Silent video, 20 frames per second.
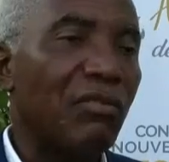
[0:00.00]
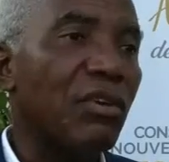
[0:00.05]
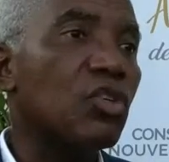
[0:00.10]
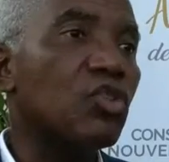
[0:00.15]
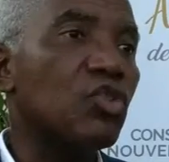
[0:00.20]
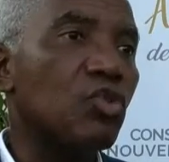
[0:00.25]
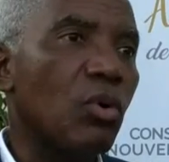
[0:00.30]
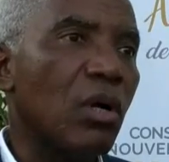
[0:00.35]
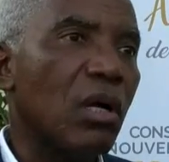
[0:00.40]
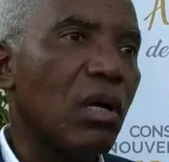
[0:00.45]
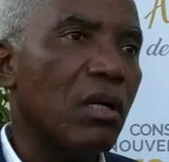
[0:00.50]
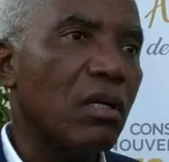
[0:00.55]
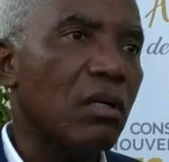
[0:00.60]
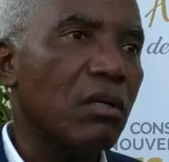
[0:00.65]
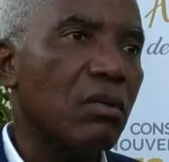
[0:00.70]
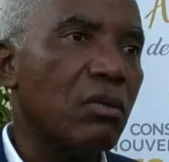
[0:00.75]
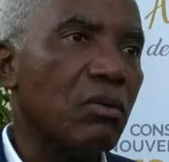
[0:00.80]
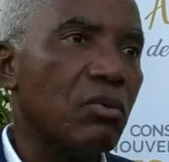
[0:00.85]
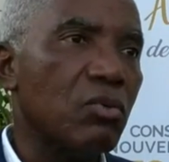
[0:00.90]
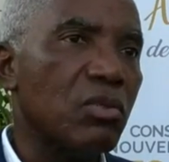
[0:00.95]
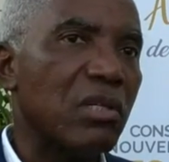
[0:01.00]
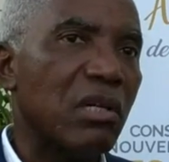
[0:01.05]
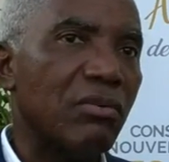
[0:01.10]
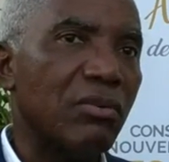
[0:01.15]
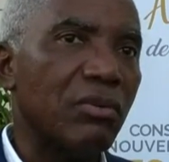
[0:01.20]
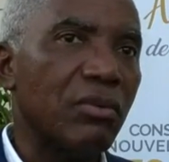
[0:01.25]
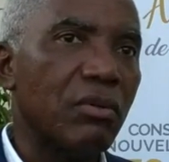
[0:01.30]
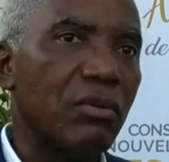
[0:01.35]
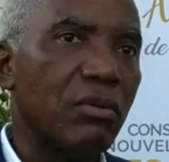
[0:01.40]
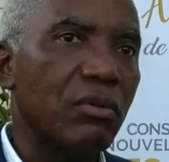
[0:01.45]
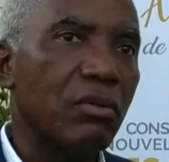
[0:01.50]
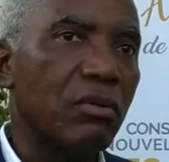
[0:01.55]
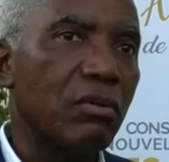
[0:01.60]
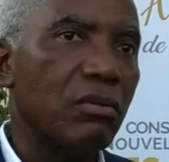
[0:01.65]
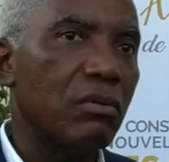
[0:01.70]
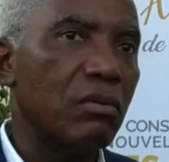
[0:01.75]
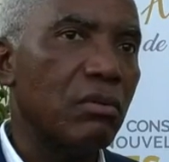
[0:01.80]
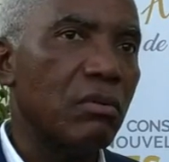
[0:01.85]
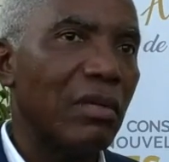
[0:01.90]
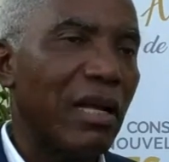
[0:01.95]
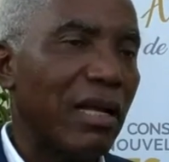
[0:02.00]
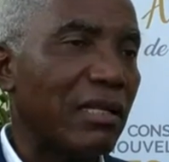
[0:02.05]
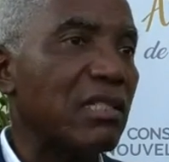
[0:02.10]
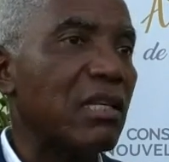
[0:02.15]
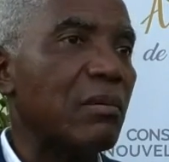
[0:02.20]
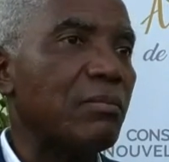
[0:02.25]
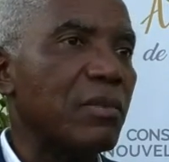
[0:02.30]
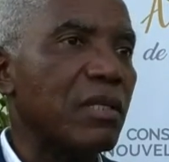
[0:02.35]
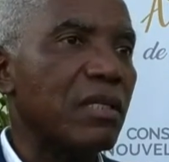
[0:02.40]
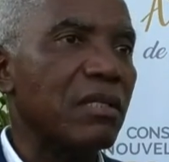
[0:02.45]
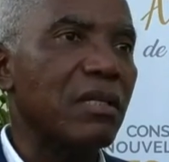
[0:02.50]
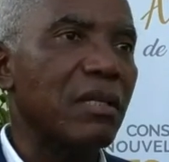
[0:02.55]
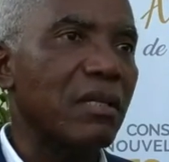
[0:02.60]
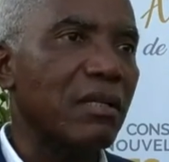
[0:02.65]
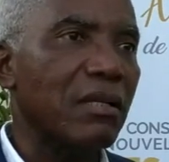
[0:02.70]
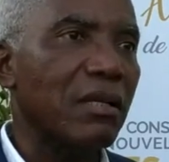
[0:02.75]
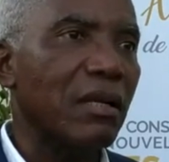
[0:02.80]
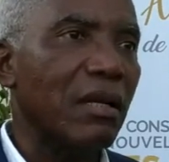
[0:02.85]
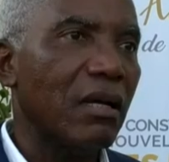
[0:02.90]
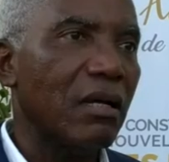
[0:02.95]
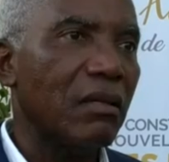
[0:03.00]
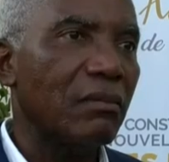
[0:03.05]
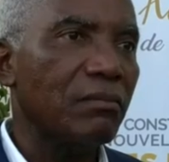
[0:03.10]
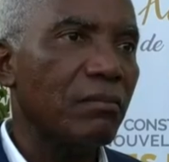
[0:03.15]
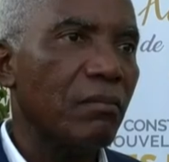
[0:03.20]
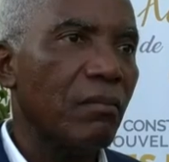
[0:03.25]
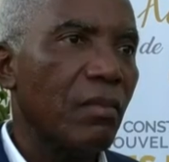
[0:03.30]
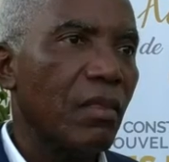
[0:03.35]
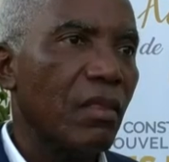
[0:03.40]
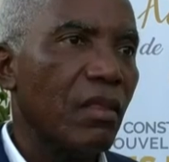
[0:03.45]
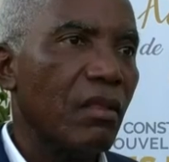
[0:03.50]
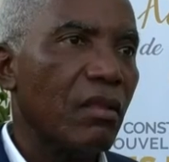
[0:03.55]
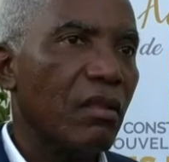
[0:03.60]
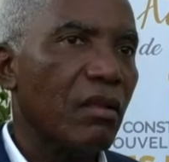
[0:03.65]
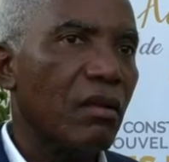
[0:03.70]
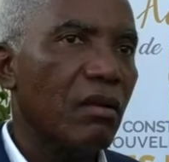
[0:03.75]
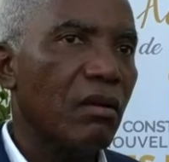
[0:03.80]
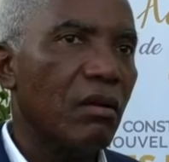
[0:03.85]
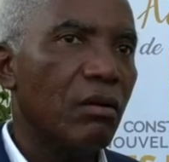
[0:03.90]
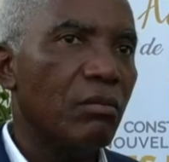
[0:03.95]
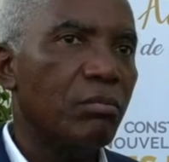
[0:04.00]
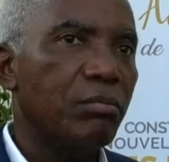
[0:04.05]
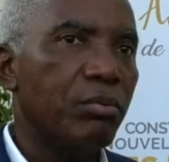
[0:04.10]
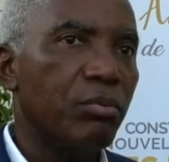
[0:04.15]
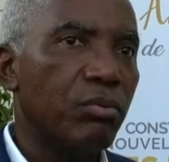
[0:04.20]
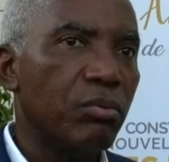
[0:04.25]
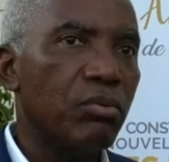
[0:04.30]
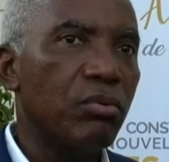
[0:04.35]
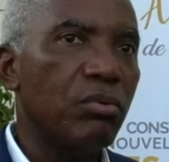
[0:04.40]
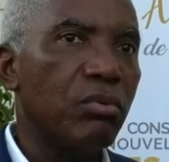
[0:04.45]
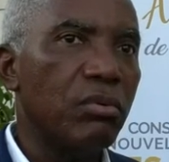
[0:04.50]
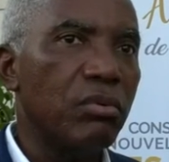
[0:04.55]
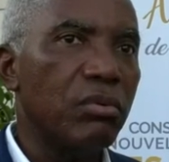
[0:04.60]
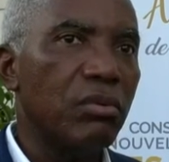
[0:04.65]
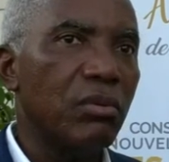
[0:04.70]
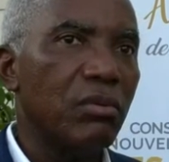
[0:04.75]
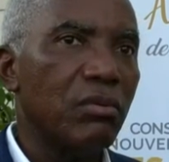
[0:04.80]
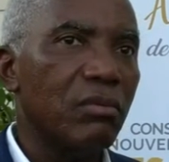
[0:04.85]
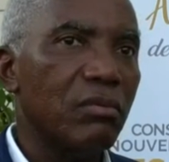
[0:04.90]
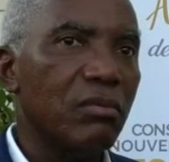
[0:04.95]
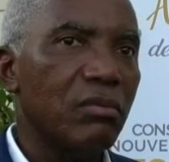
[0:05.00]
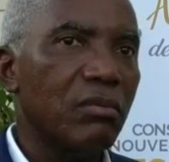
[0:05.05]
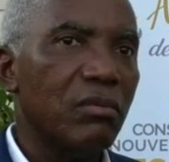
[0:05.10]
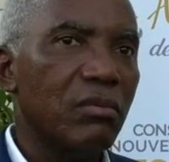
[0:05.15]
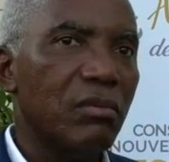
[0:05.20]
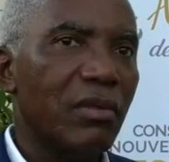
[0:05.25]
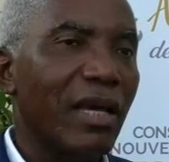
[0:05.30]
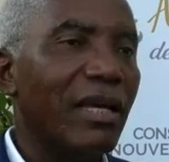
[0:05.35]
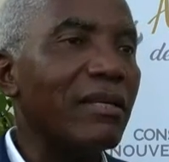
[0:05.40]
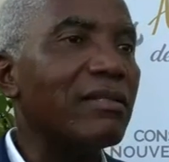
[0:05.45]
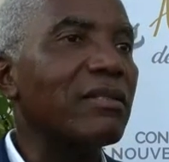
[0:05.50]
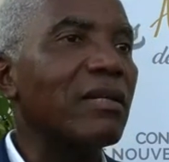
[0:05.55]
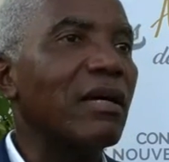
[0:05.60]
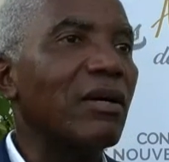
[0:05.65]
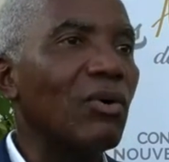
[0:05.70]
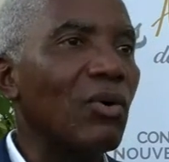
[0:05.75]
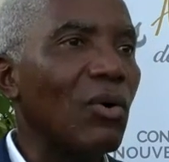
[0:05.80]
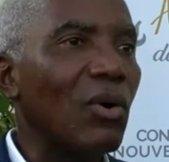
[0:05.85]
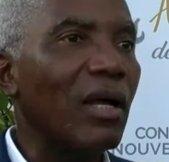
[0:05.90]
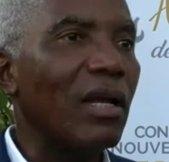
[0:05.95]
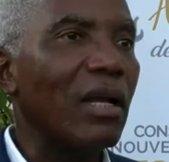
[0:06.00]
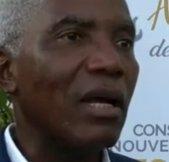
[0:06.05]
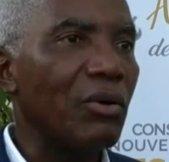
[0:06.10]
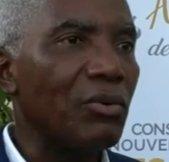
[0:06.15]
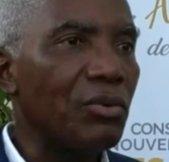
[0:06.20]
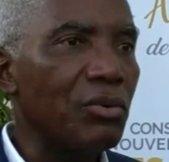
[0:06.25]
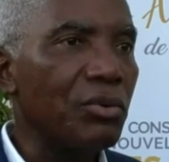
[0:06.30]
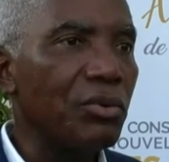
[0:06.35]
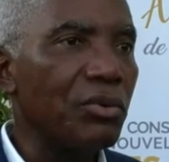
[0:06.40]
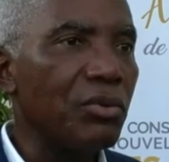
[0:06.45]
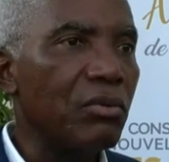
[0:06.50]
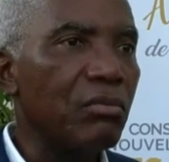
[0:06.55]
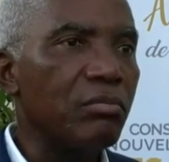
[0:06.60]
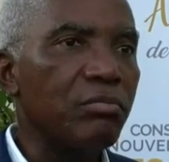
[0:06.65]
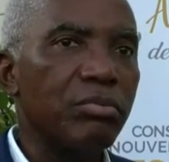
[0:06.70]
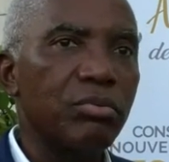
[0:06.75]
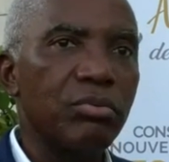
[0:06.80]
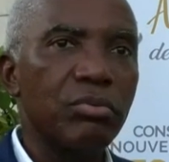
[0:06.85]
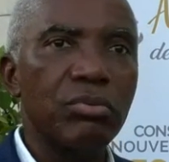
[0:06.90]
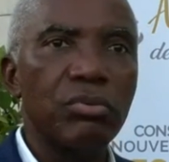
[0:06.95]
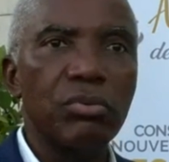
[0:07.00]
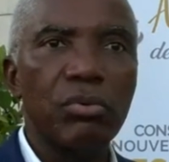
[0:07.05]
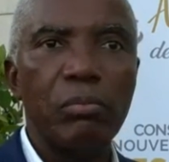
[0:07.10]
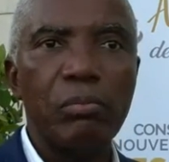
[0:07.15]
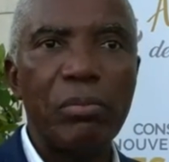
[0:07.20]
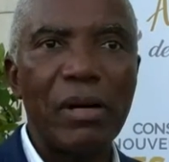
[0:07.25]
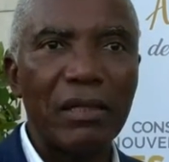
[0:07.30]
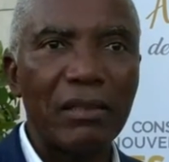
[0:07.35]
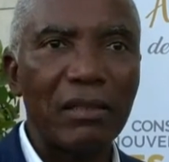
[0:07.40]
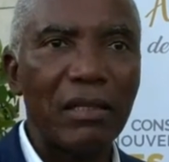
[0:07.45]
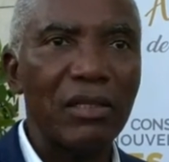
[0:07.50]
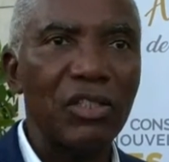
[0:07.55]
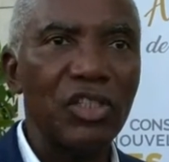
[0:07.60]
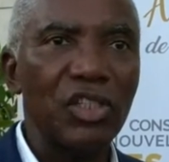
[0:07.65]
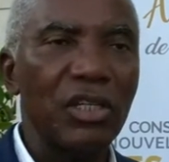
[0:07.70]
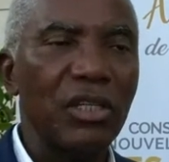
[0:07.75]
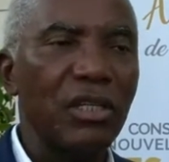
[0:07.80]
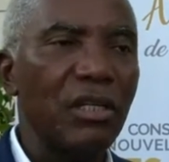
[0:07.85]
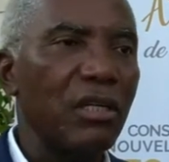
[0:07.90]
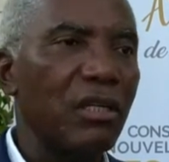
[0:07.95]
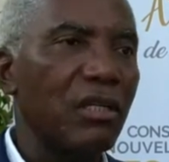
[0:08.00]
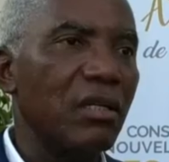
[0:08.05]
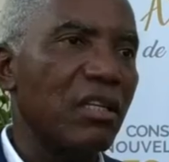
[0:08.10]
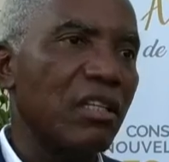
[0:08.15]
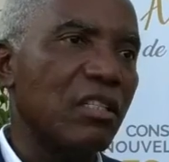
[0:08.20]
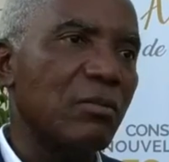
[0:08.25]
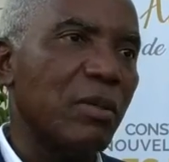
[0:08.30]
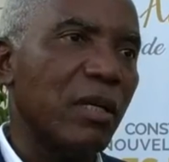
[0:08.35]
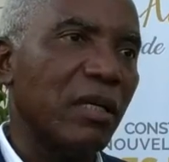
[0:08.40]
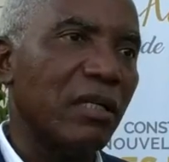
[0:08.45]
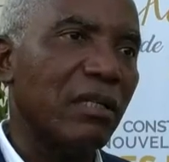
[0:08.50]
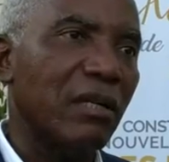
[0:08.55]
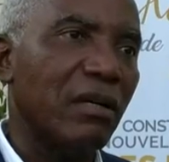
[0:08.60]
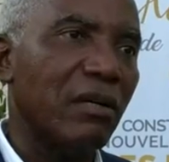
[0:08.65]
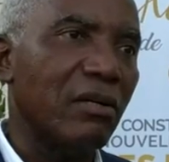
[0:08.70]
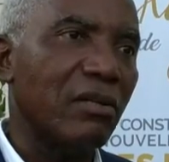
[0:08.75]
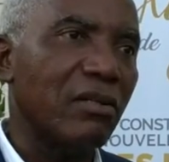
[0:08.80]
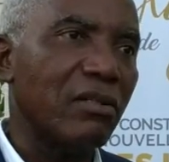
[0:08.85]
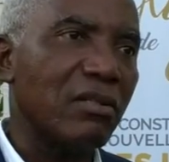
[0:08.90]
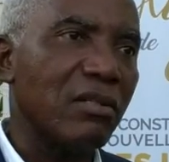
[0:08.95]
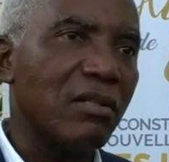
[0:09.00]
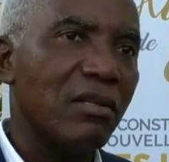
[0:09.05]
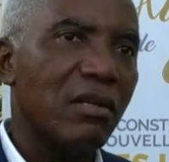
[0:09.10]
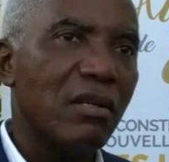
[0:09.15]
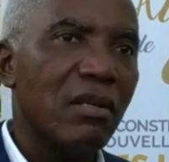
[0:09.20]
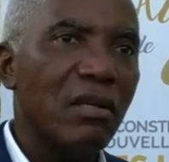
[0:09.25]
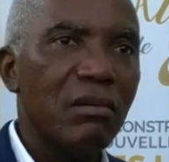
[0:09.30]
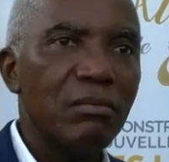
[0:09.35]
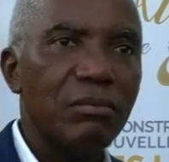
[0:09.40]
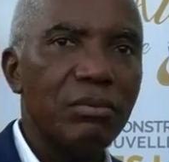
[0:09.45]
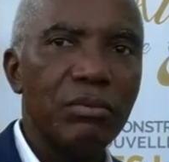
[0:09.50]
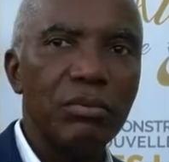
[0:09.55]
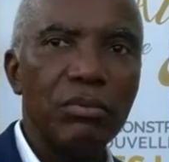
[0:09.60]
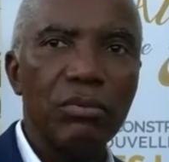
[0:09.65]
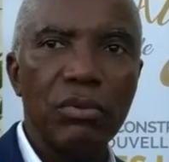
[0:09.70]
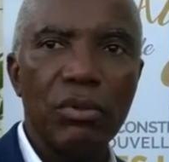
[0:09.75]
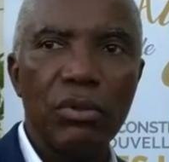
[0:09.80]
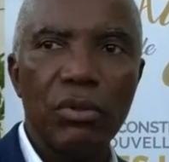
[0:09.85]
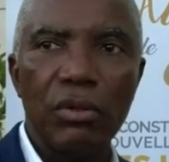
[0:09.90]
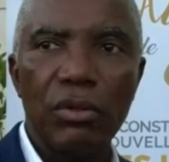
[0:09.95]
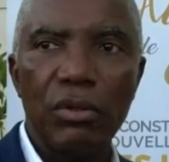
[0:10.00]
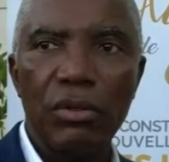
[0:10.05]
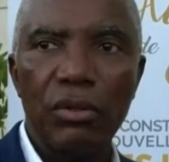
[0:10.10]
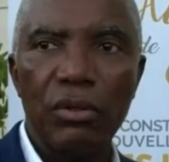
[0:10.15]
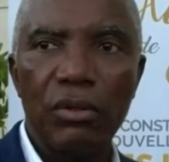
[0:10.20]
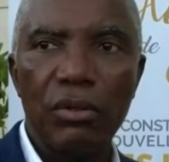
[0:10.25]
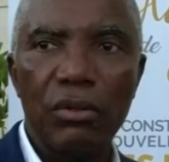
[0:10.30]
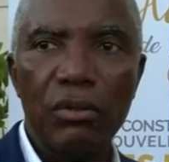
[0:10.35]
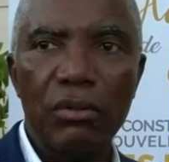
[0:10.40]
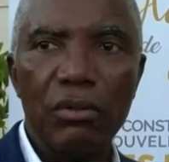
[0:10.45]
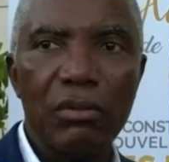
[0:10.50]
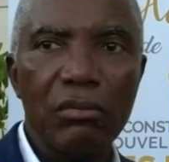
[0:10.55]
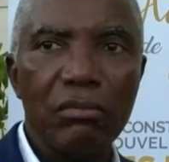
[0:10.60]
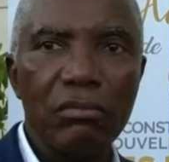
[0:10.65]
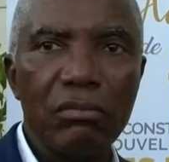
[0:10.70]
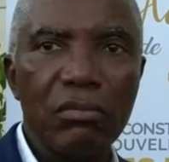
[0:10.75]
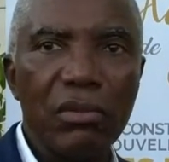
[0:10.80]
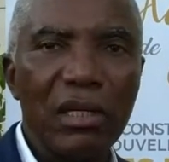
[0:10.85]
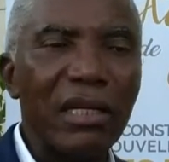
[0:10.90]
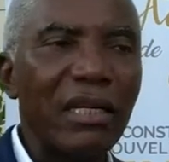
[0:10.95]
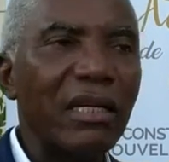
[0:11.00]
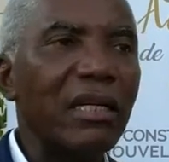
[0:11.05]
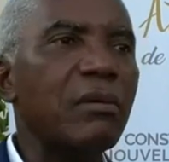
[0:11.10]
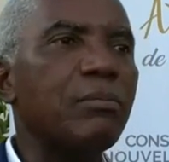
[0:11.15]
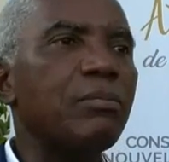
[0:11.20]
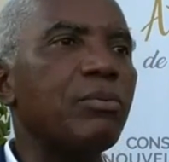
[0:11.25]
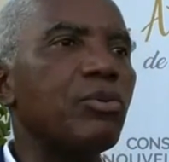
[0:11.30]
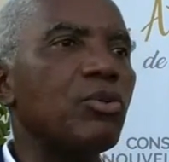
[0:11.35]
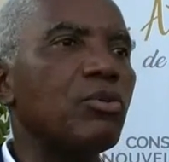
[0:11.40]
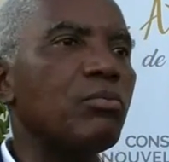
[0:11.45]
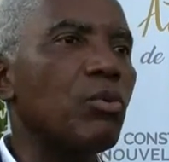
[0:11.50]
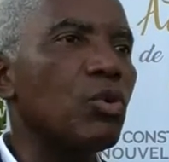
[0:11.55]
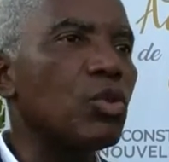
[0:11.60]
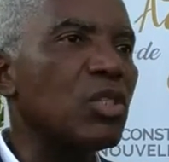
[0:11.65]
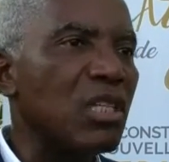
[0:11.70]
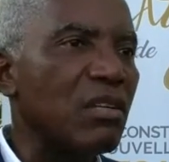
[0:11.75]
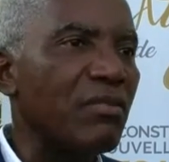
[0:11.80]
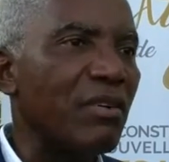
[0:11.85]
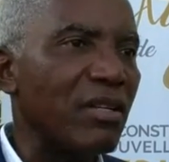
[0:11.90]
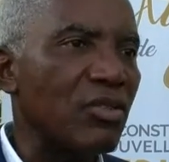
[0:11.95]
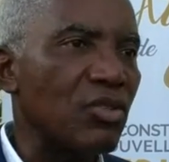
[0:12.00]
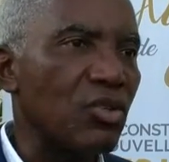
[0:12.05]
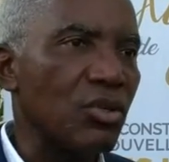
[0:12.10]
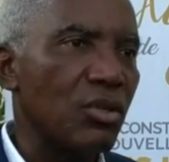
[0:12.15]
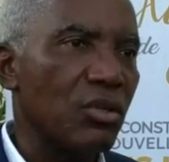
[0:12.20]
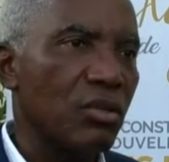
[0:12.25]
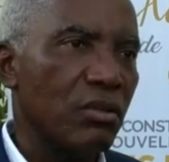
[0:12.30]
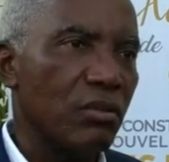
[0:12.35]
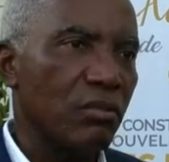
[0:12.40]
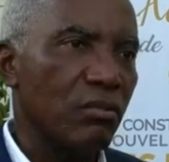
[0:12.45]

avec joie que nous avons accepté d'être là euh, pour être encore à la une pour partager l'expérience, pour euh, créer plus de motivation.